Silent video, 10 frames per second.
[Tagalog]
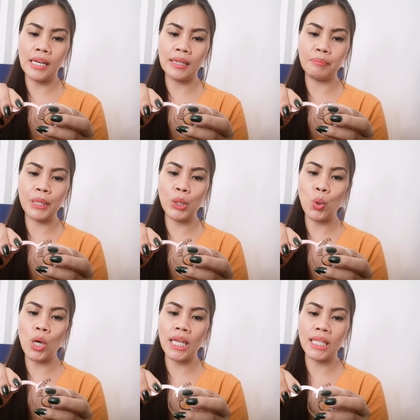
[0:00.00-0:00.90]
niyang pillow
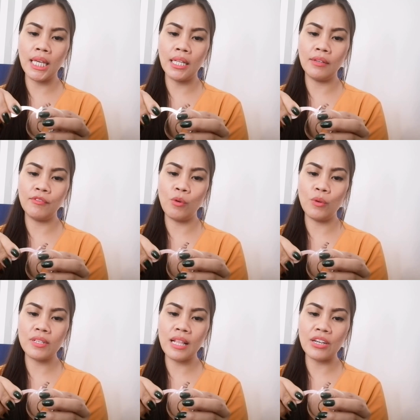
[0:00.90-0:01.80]
kanya ng
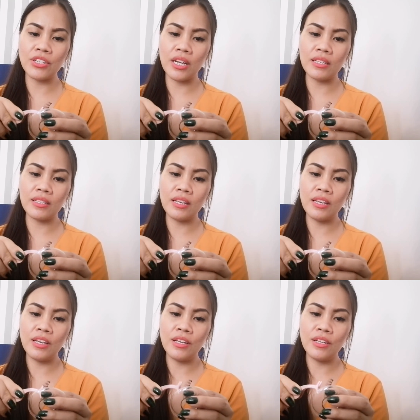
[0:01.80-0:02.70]
false lashes.
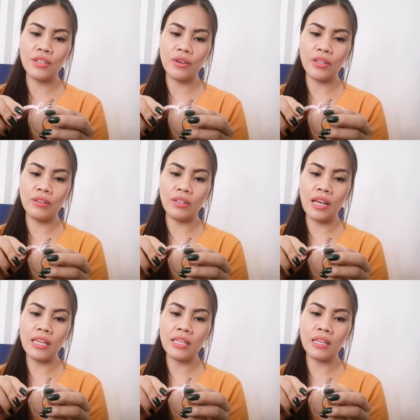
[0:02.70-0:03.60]
So, ito
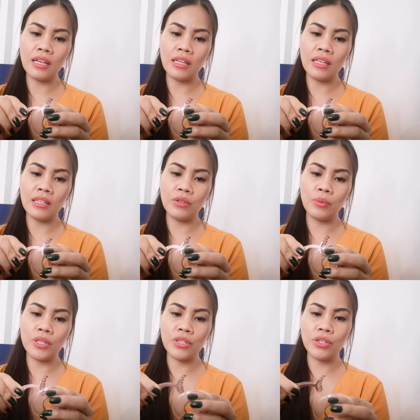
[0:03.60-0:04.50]
na.
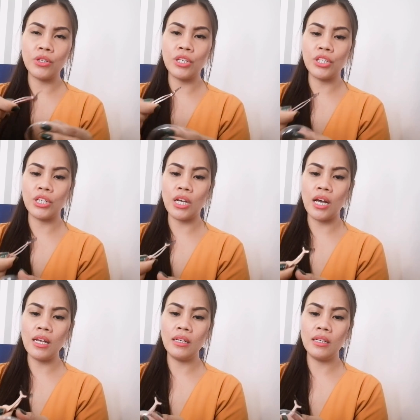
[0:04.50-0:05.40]
Iti-tweezer ko na siya.